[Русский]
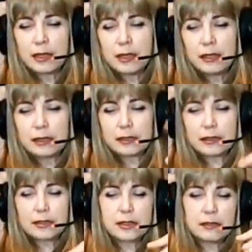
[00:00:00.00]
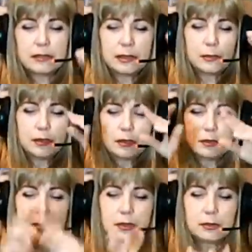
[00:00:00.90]
И когда человек смотрит,
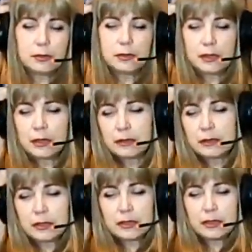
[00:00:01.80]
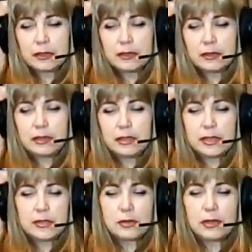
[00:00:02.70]
он находит, как на
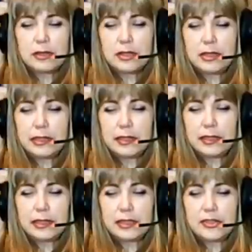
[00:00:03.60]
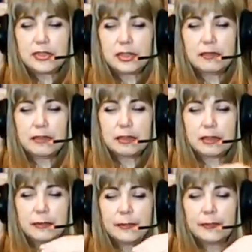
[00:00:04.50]
тысячу или десять тысяч типа человек.
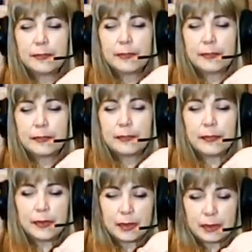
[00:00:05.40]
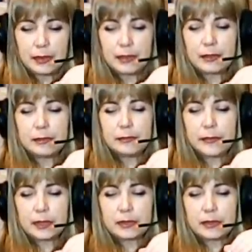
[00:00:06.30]
На... Зрение, да. да,
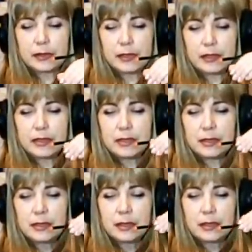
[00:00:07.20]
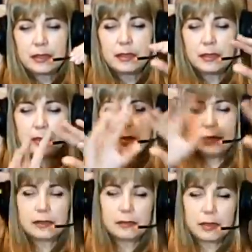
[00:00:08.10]
да, как на один э,
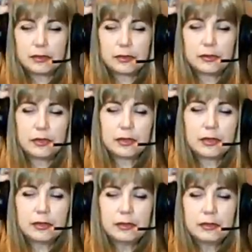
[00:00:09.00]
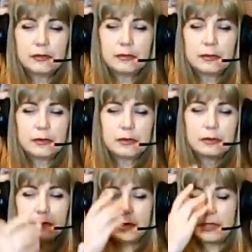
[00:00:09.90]
этот большой экран, вот
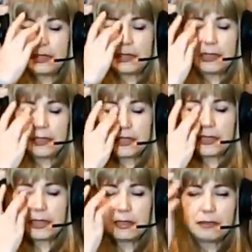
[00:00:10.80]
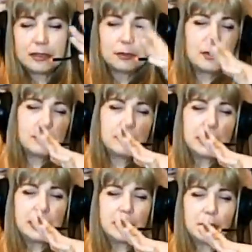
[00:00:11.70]
десять тысяч человек туда
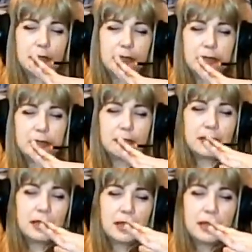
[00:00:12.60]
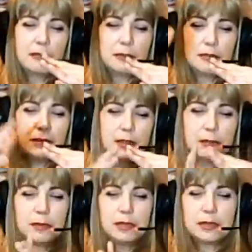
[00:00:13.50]
внесена база данных, и вот в этом.
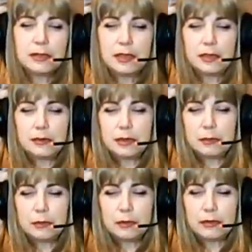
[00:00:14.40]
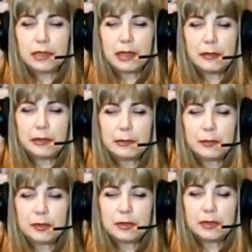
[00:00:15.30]
И когда люди работают, сами
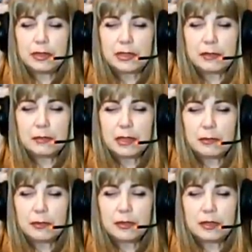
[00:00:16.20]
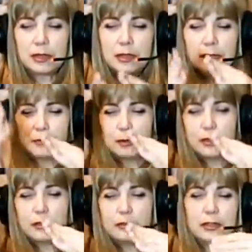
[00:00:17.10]
смотрят или с кем-то смотрят, вот
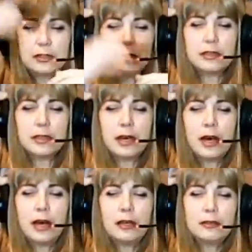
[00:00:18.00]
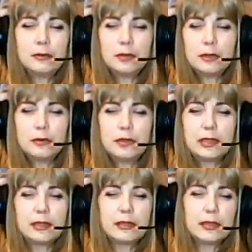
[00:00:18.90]
они видят это, а оно находится
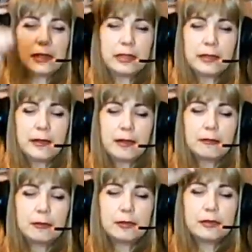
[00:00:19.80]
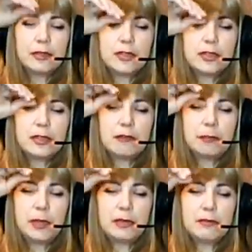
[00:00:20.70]
как раз вот даже не
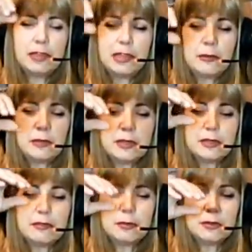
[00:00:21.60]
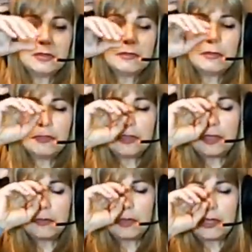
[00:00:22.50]
первый слой, когда входишь в эфирное
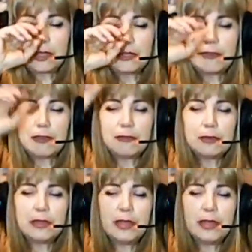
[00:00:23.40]
пространство, а вот на